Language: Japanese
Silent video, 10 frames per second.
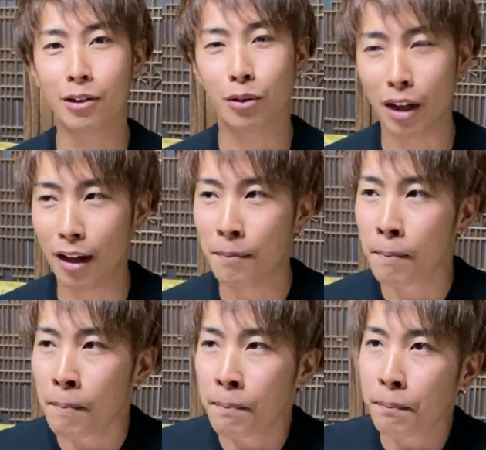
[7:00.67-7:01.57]
とか
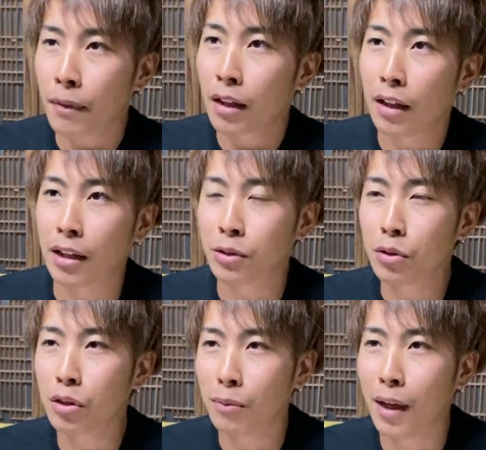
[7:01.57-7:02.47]
なんか
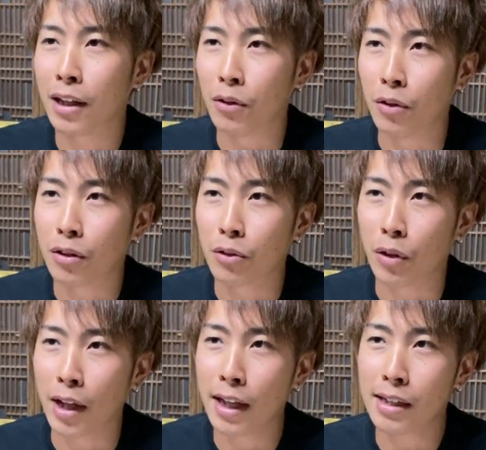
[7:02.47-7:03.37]
ちょっと前のこう
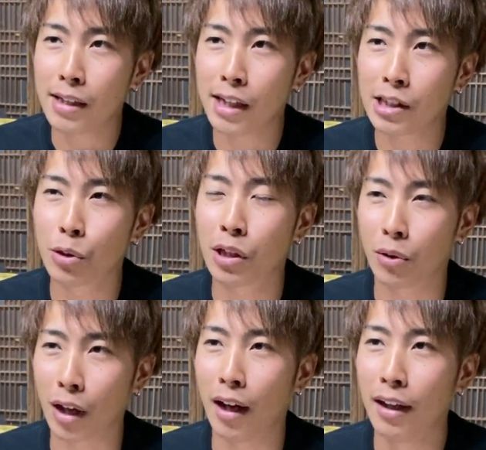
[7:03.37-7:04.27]
平成初期
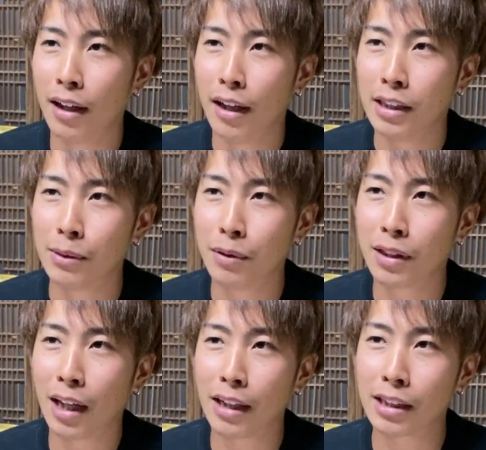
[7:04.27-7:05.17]
とか自分
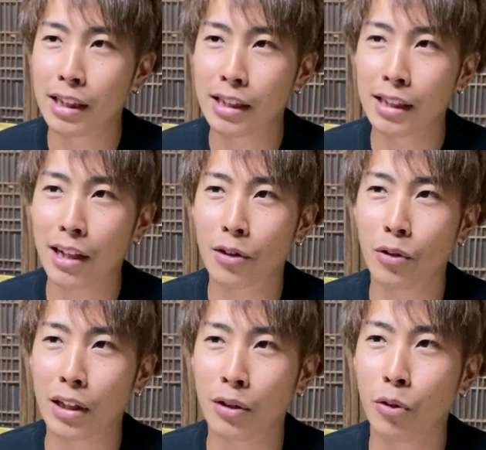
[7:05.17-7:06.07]
が小さい
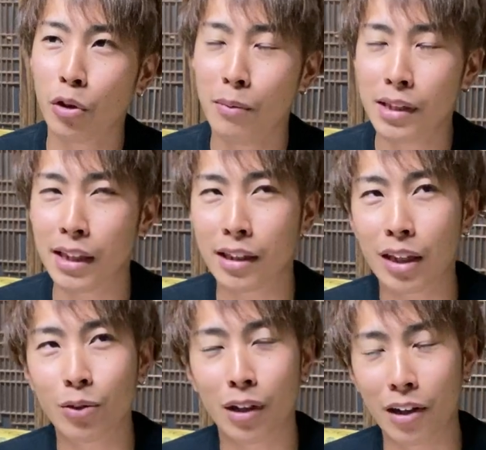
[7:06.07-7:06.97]
頃にこういう店行った
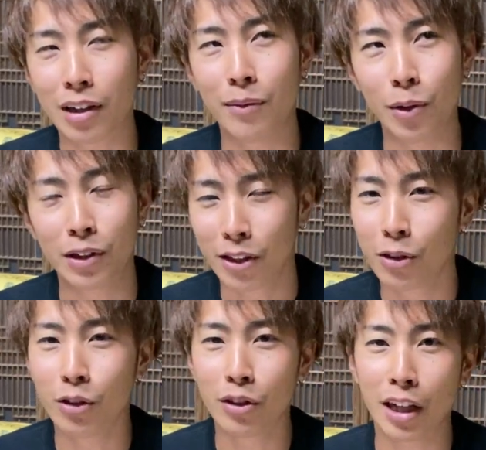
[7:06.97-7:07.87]
ことあるかもって
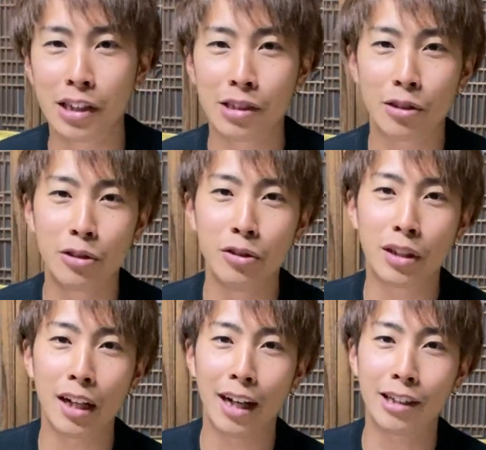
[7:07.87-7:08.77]
いう感じの空
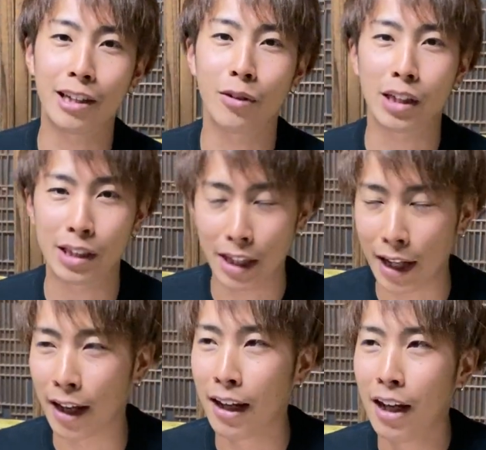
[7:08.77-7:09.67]
間があったりとかし
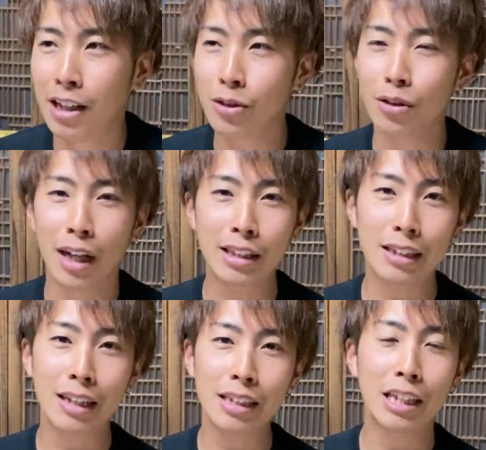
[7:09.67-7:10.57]
てちょっと懐
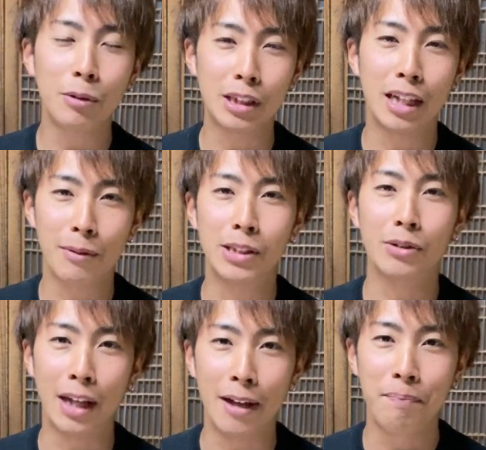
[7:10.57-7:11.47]
かしい気持ちになりますよ
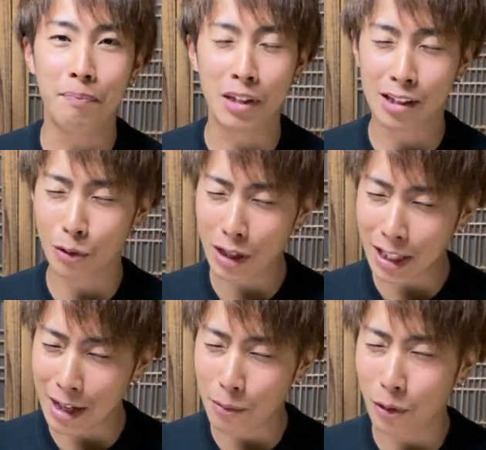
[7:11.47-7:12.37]
ねそれ
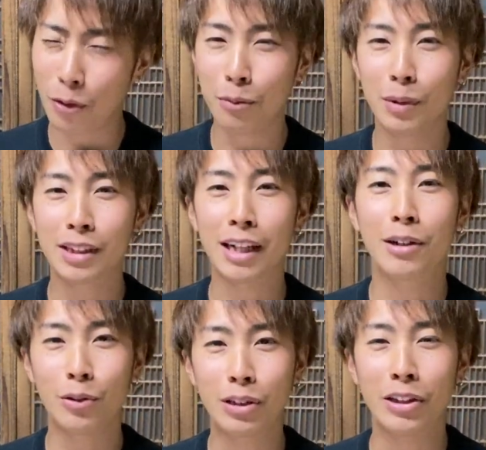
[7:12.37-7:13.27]
がもうほんまに最
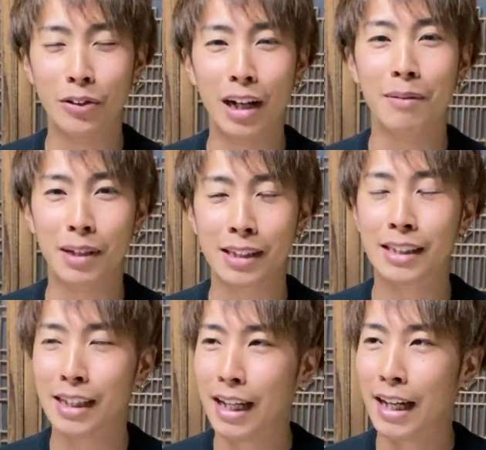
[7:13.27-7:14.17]
高っていうのがありま
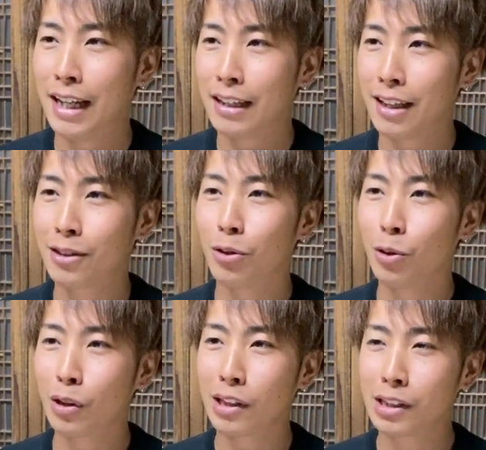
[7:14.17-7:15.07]
すであと
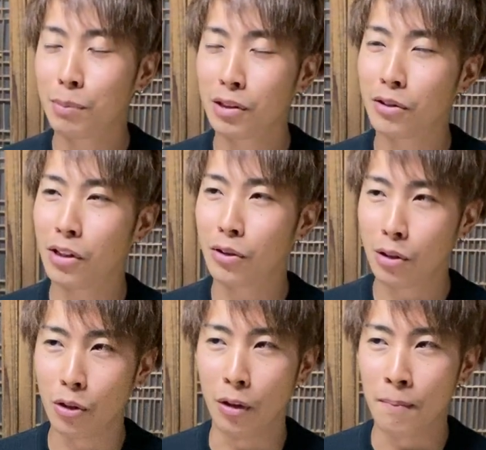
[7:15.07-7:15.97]
ローカルスポットで言う
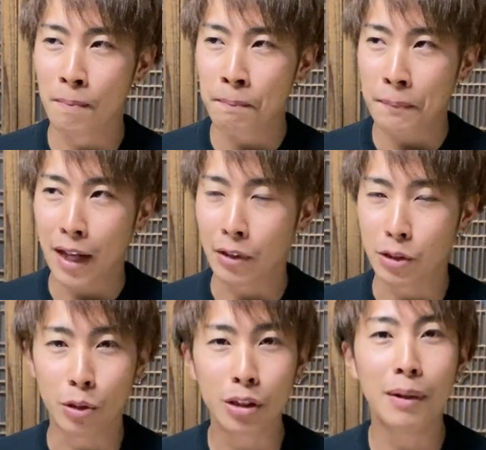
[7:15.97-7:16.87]
とあの
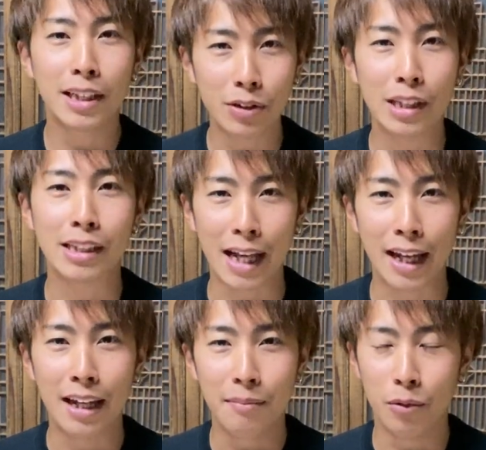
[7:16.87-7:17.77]
直売所です
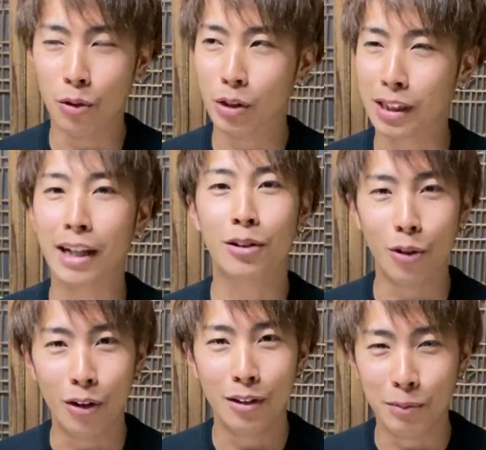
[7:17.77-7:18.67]
ねもう最
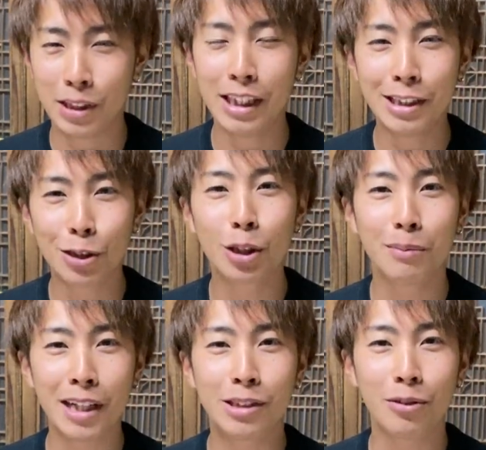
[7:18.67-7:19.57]
高無人直
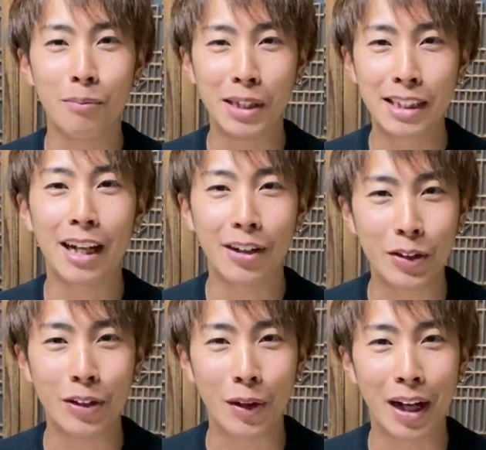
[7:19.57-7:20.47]
売所めっちゃあるっ
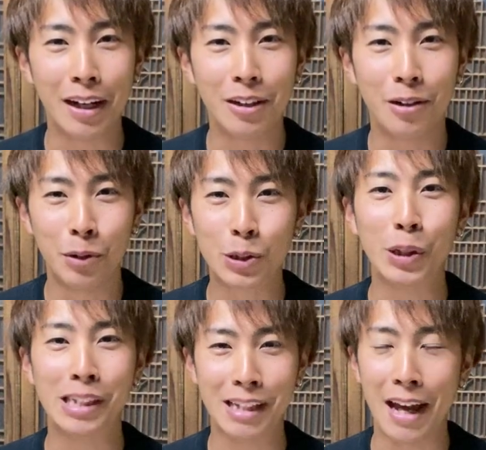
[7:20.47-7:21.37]
ていうのが面白い
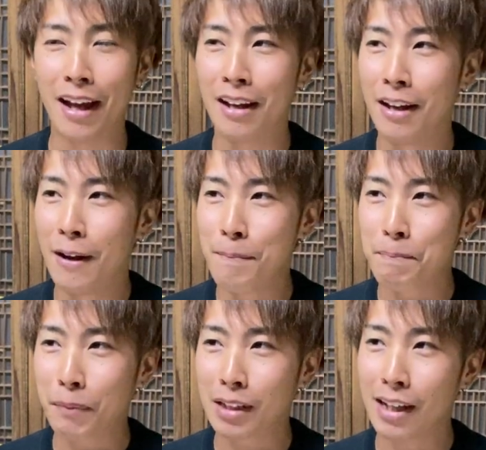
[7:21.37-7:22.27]
ですね
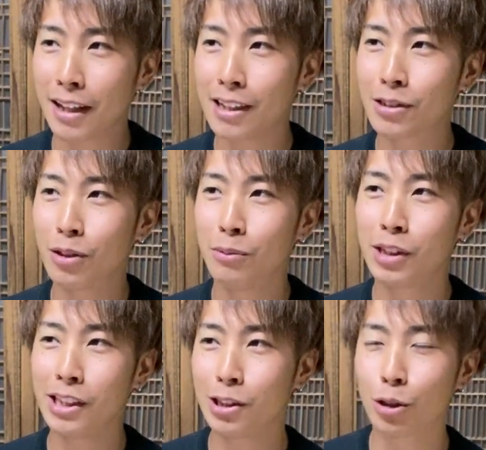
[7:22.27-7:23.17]
最近その無
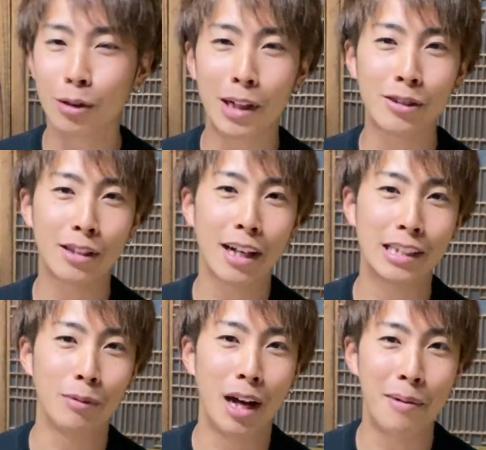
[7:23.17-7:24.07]
人直売所探
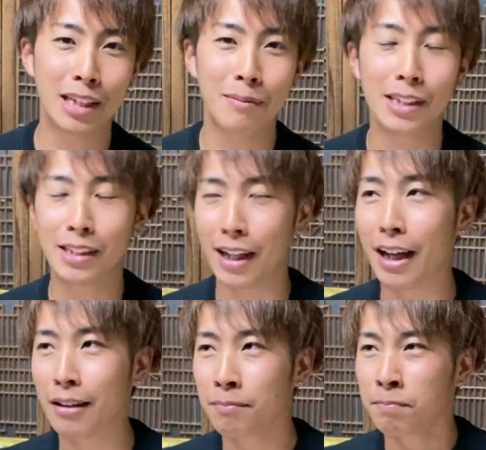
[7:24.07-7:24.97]
しもハマってまして